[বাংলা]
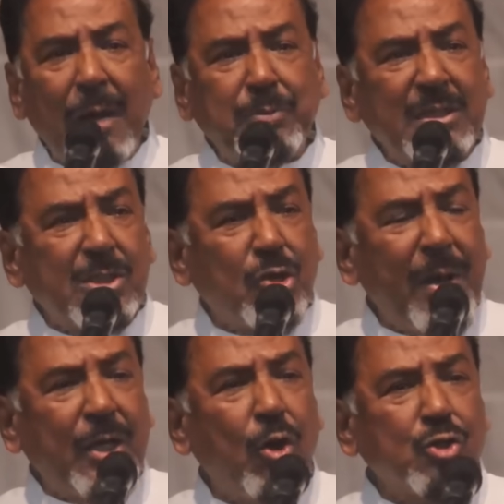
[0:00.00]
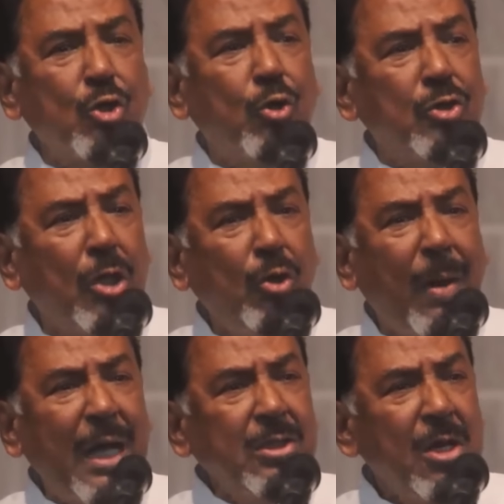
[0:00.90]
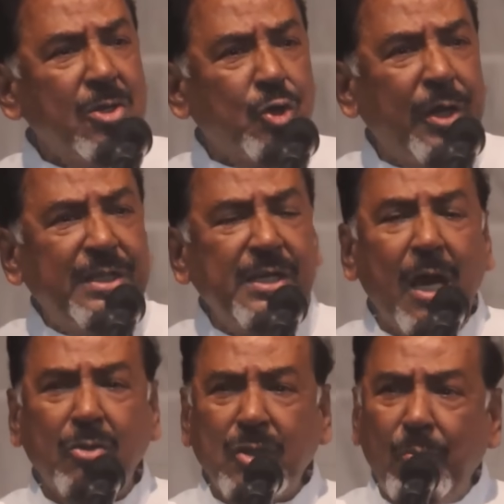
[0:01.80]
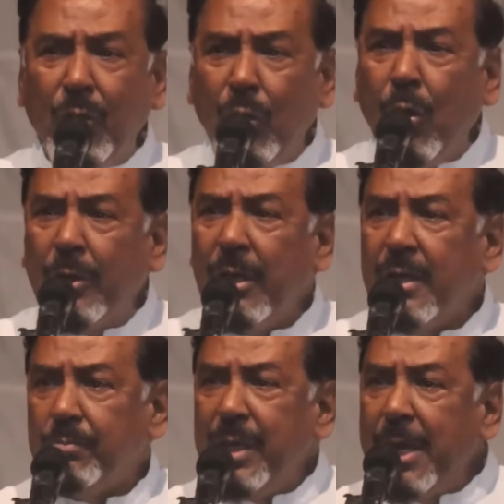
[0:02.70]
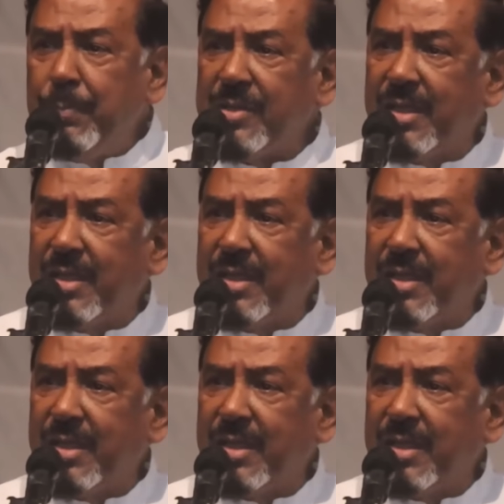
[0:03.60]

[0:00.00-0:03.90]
আপনাদের সবাইকে অসংখ্য ধন্যবাদ শহীদ জিয়া জমন হোক বিএনপি